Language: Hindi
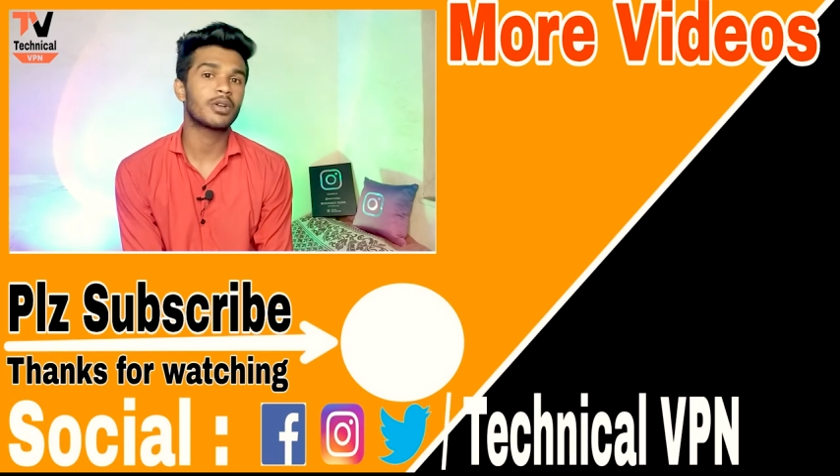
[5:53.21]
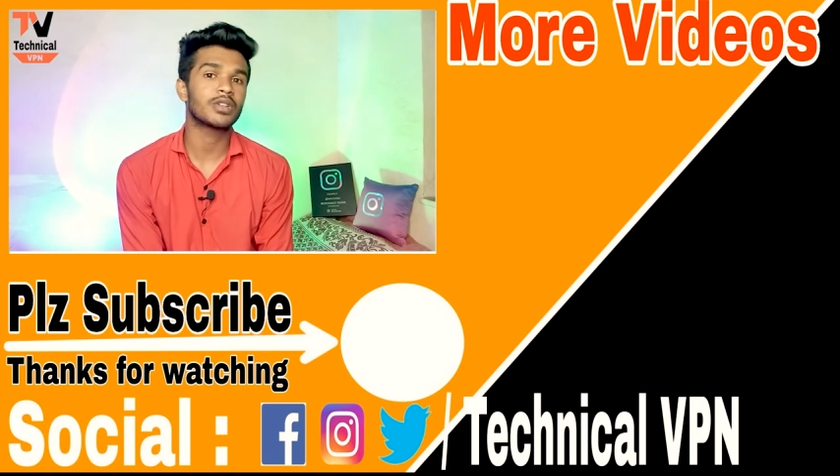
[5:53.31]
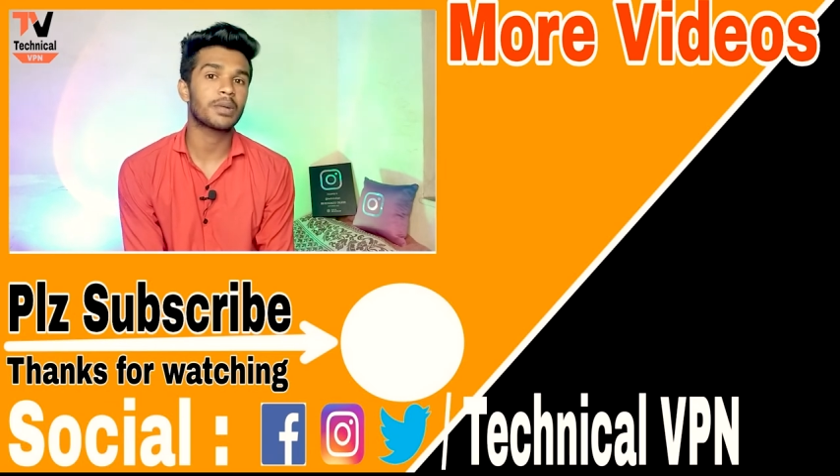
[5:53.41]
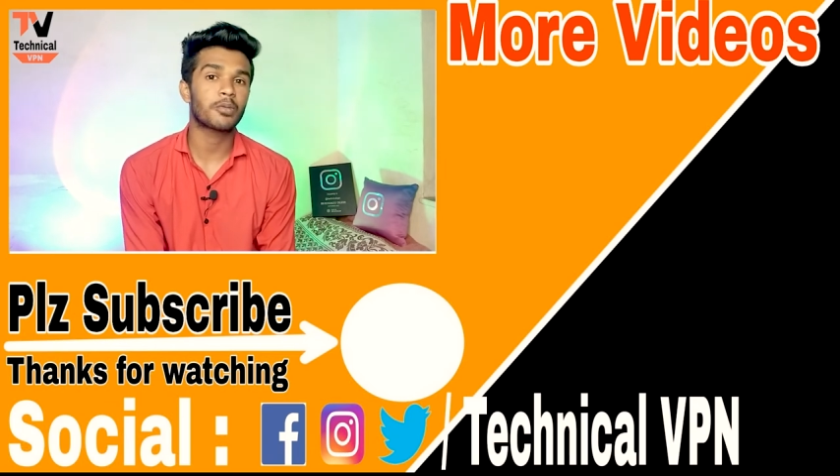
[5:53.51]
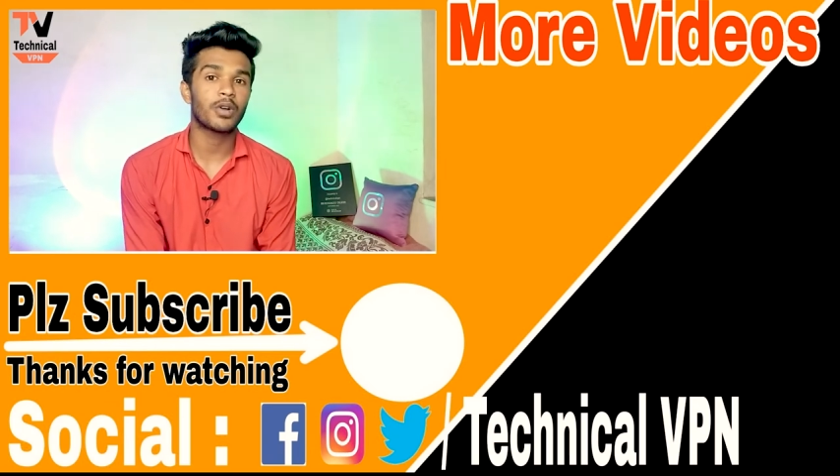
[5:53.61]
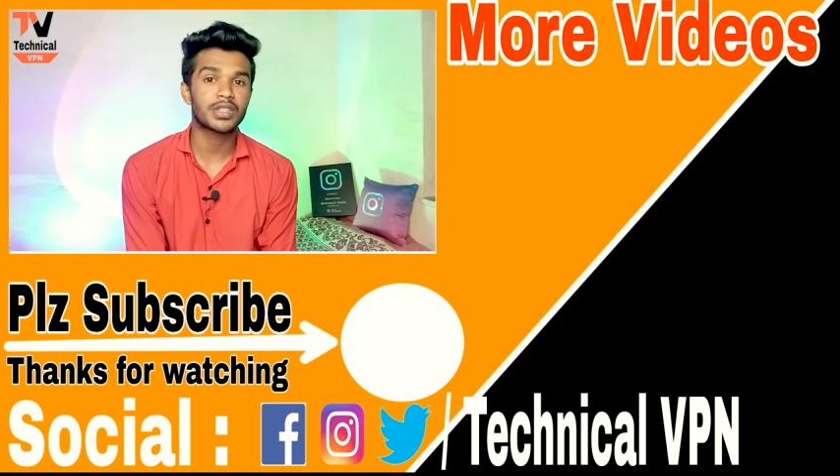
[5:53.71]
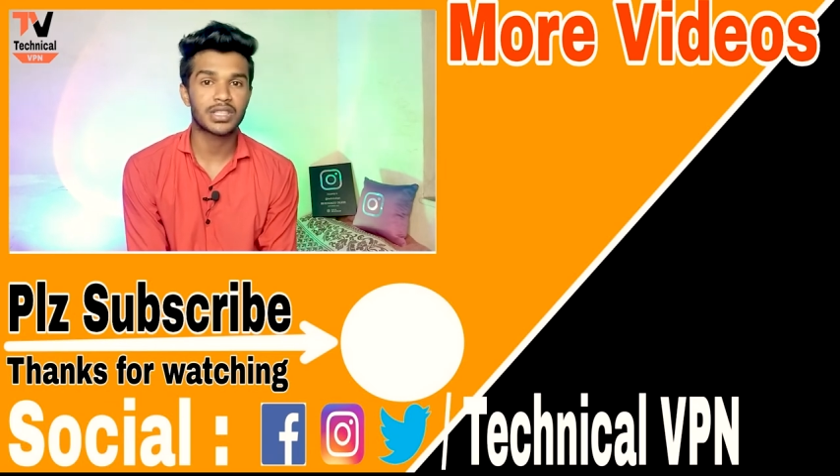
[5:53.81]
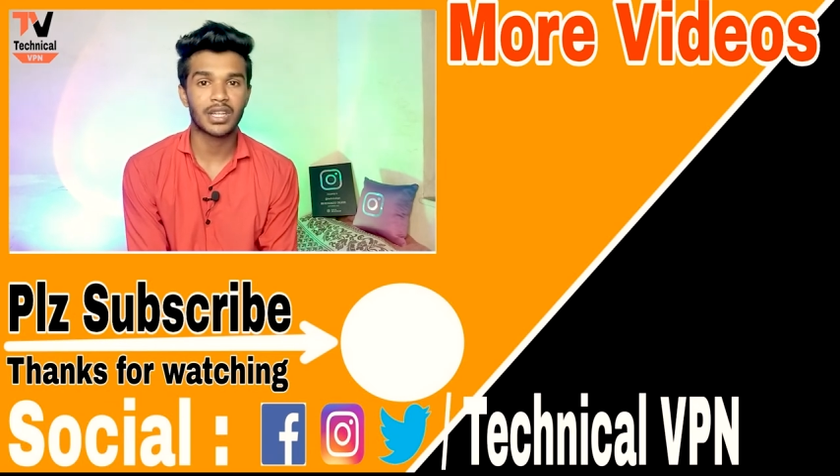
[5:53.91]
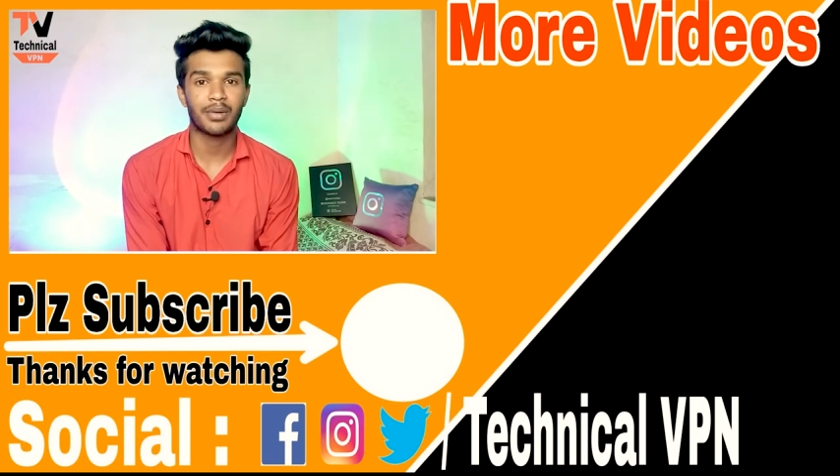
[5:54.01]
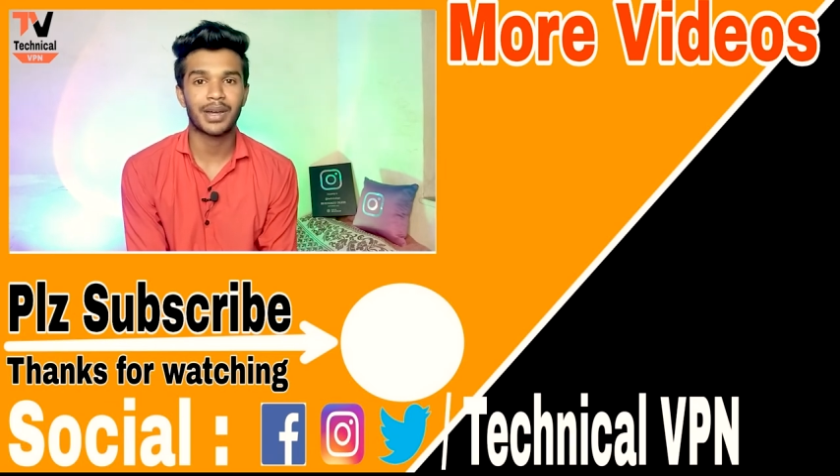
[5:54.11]
बिकॉज आपको
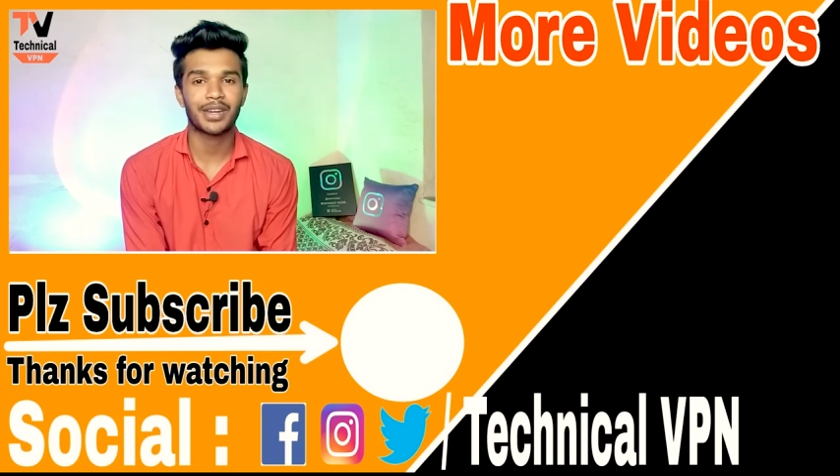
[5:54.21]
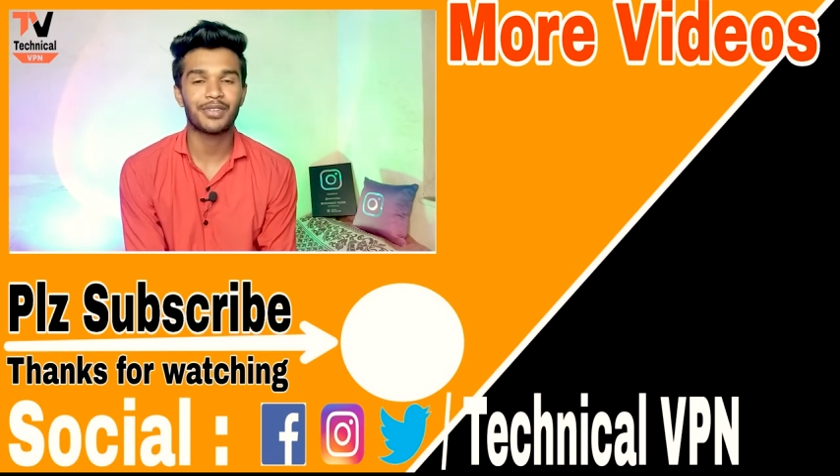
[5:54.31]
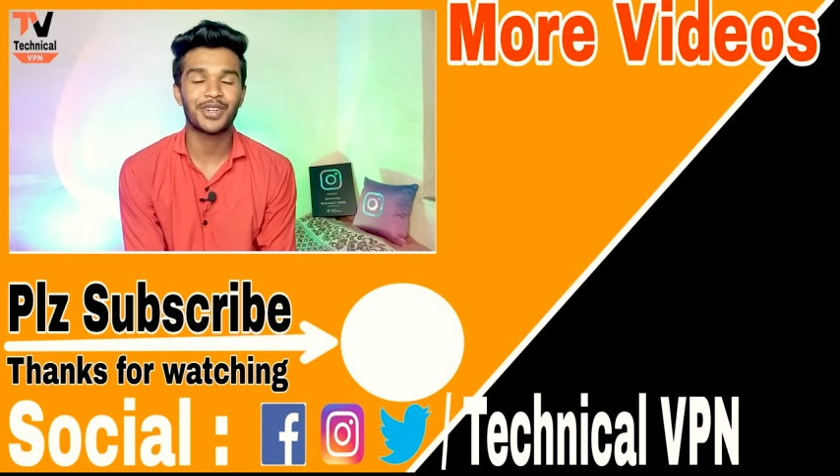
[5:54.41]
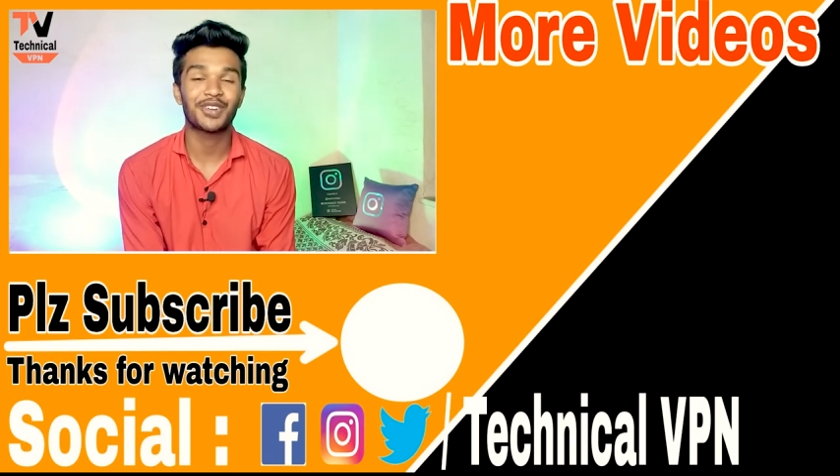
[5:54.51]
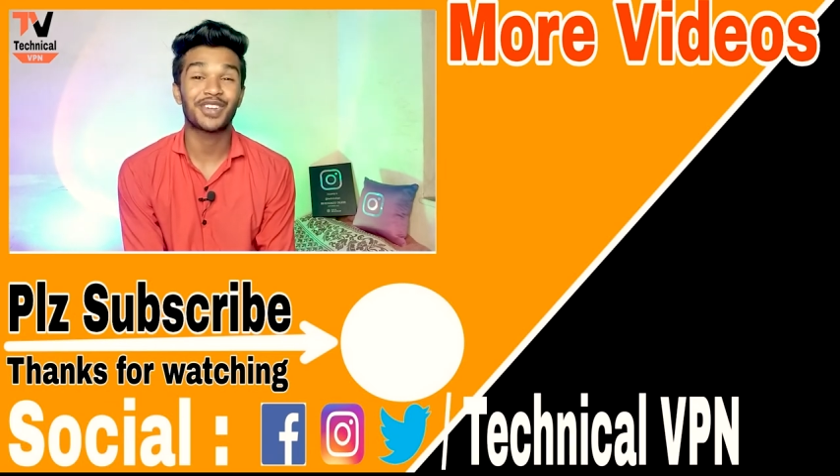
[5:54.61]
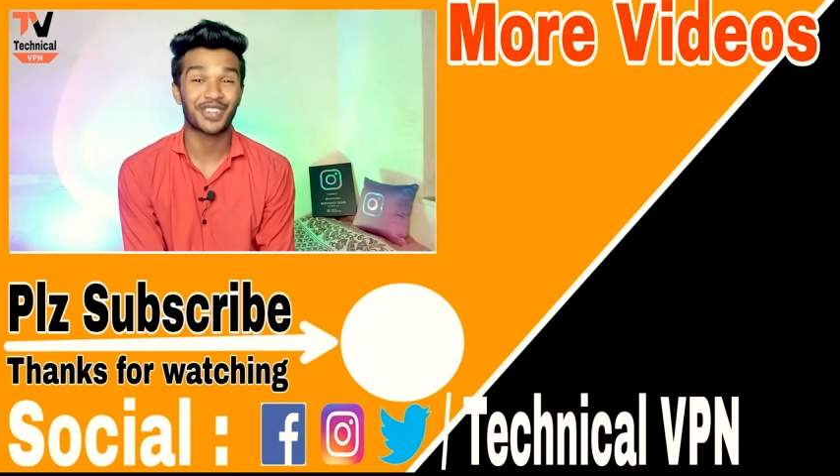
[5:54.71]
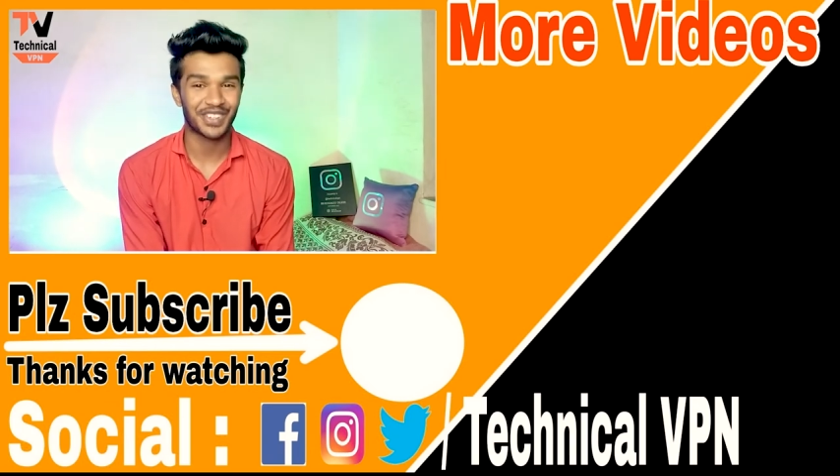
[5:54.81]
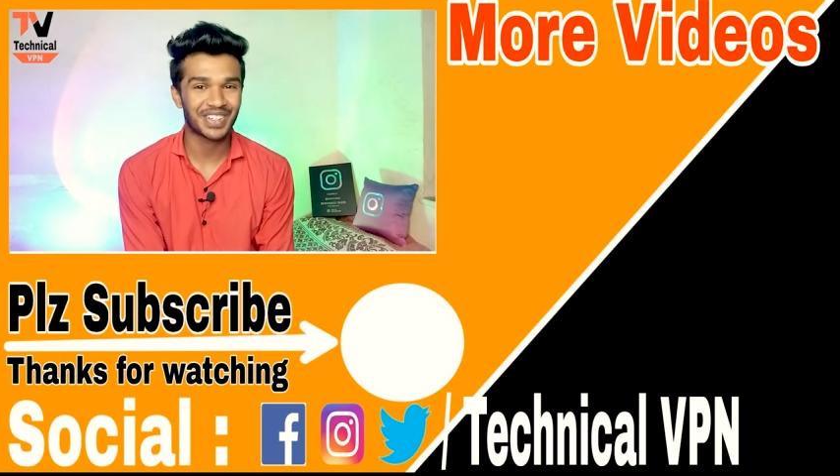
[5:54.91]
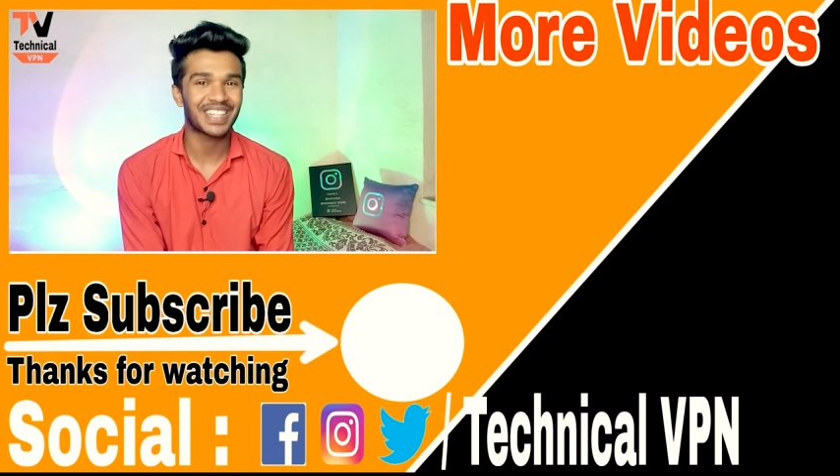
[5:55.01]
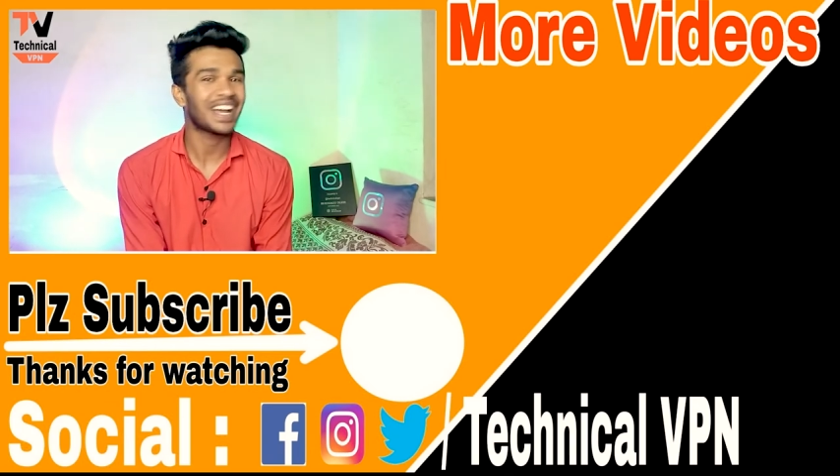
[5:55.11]
अच्छे हमारे वीडियो की
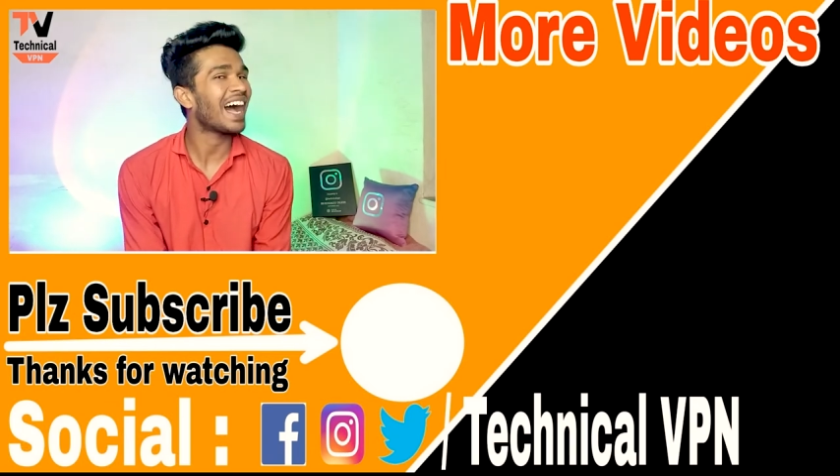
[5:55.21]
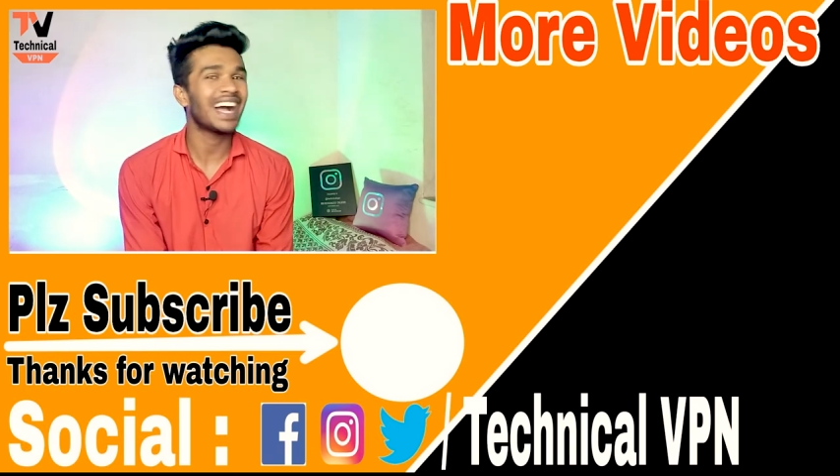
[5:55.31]
नोटिफिकेशन